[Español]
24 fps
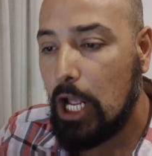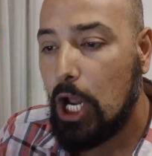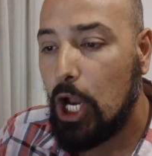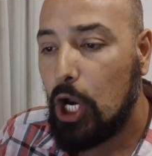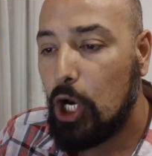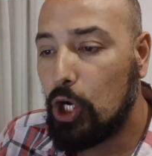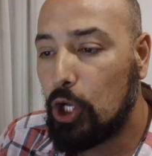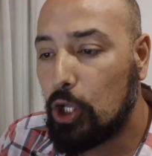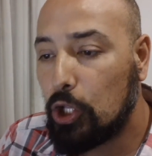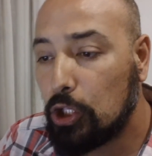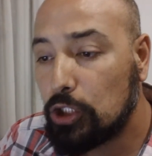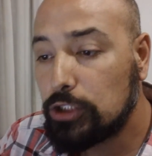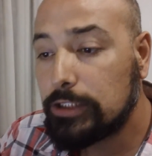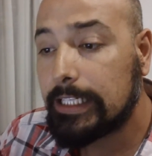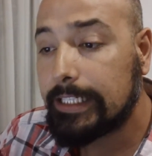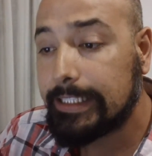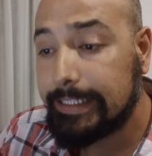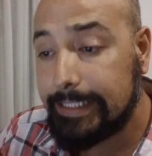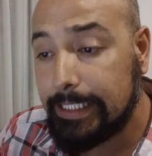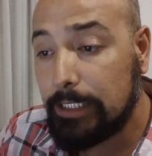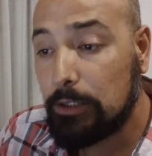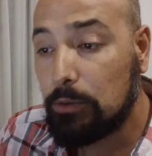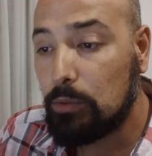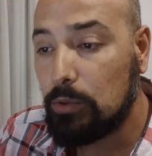Los dos
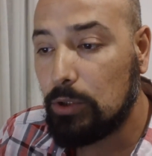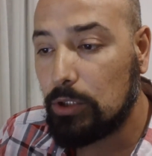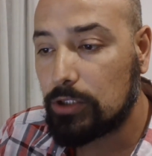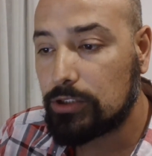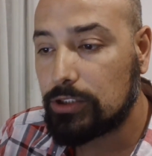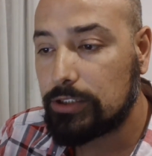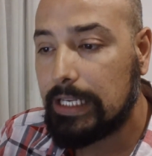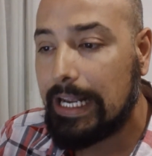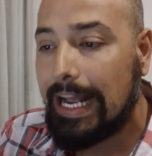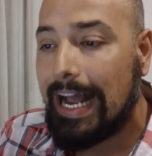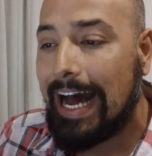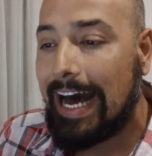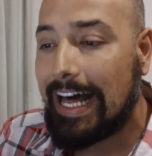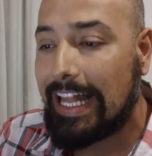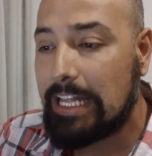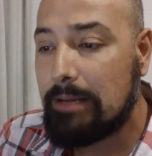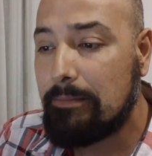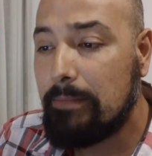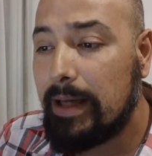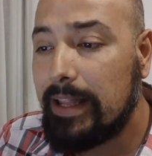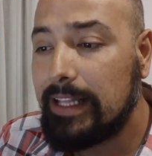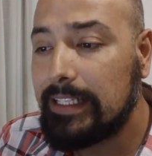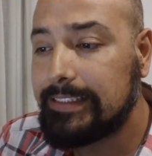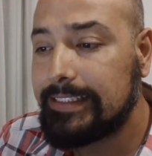artículos,
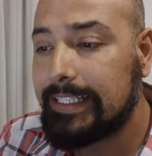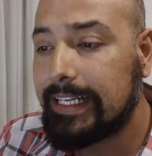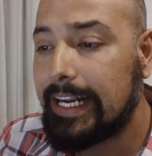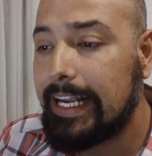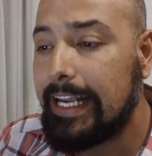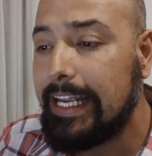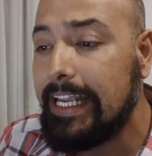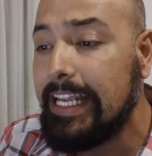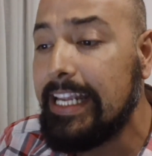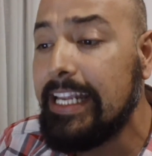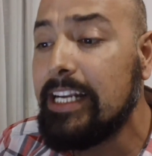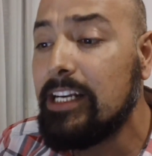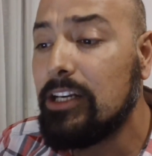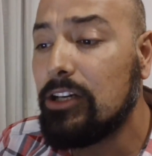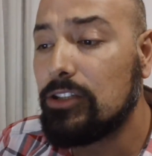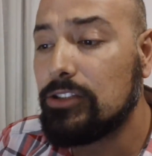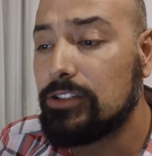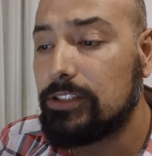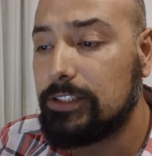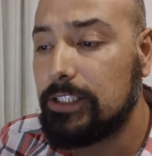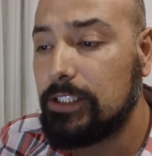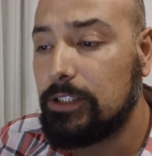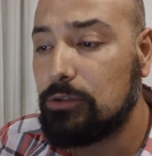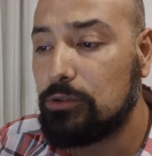además de ser
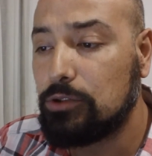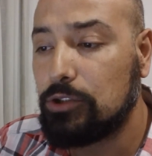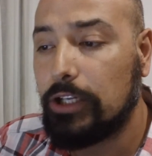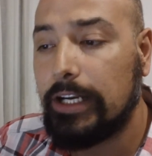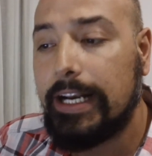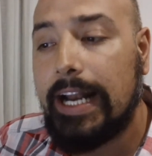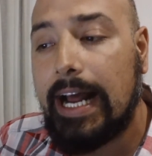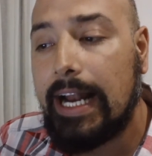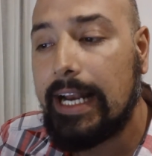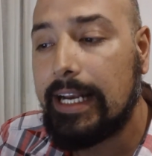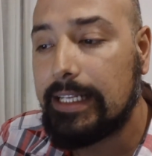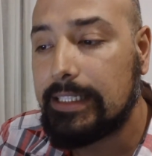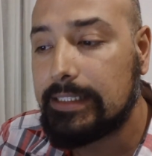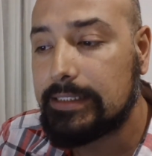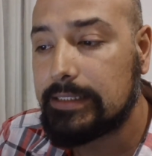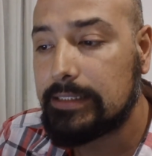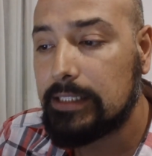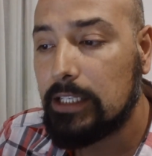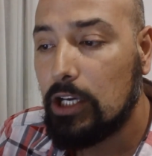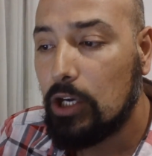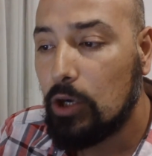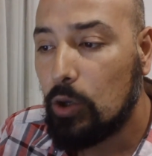inconstitucionales,